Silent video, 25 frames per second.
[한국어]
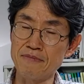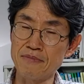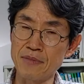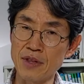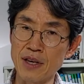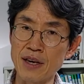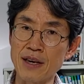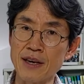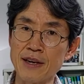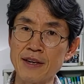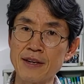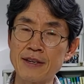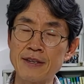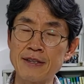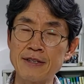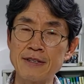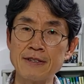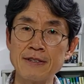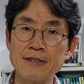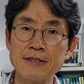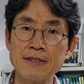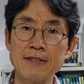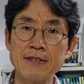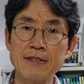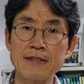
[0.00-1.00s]
네,
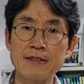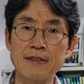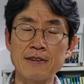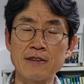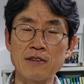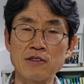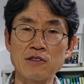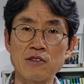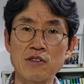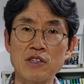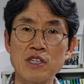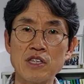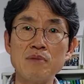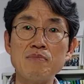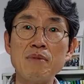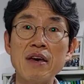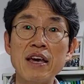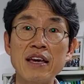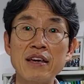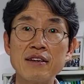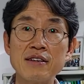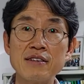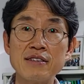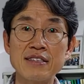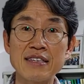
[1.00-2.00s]
그래서
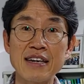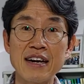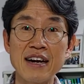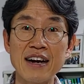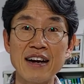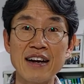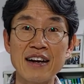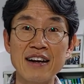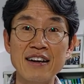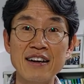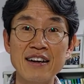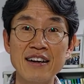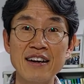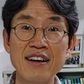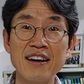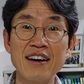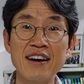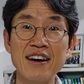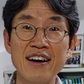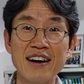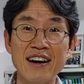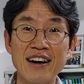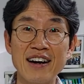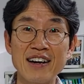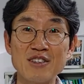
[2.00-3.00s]
이메일을 잘
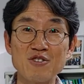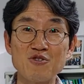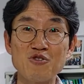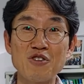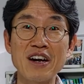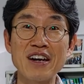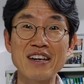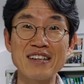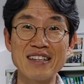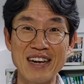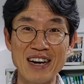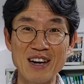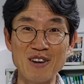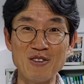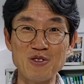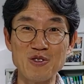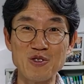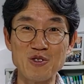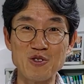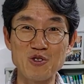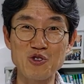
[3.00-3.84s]
아, 트랙다운,